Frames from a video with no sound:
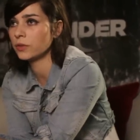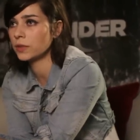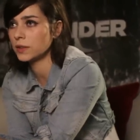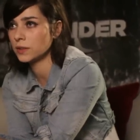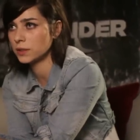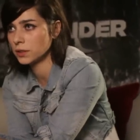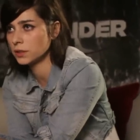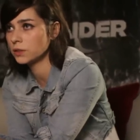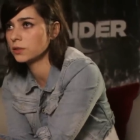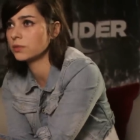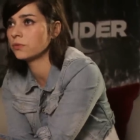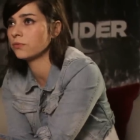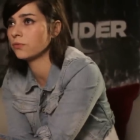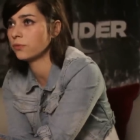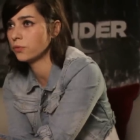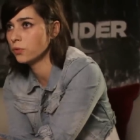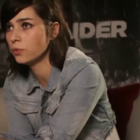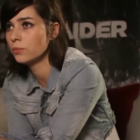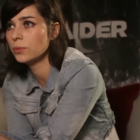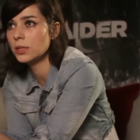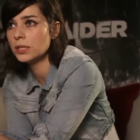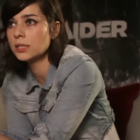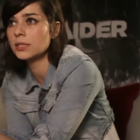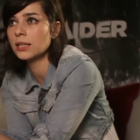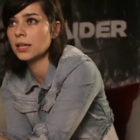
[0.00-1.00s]
Das ist für
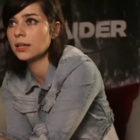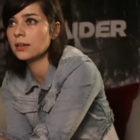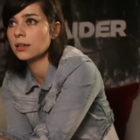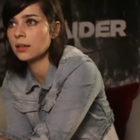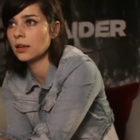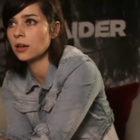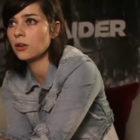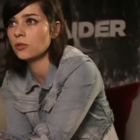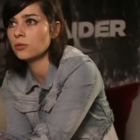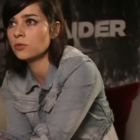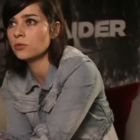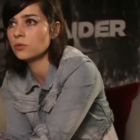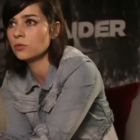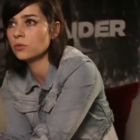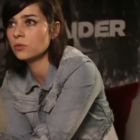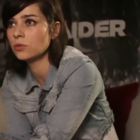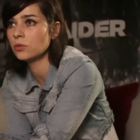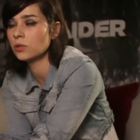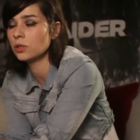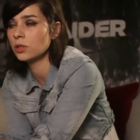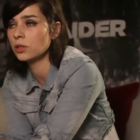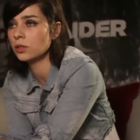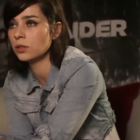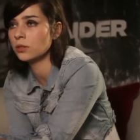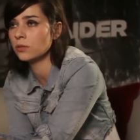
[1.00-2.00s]
mich dann genauso
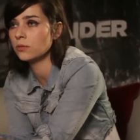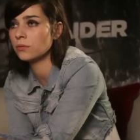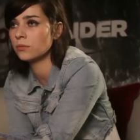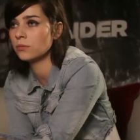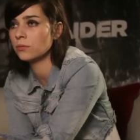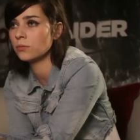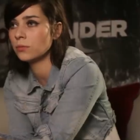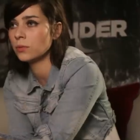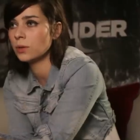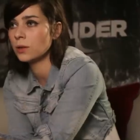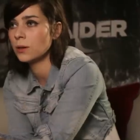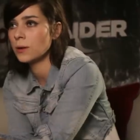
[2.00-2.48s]
ähm,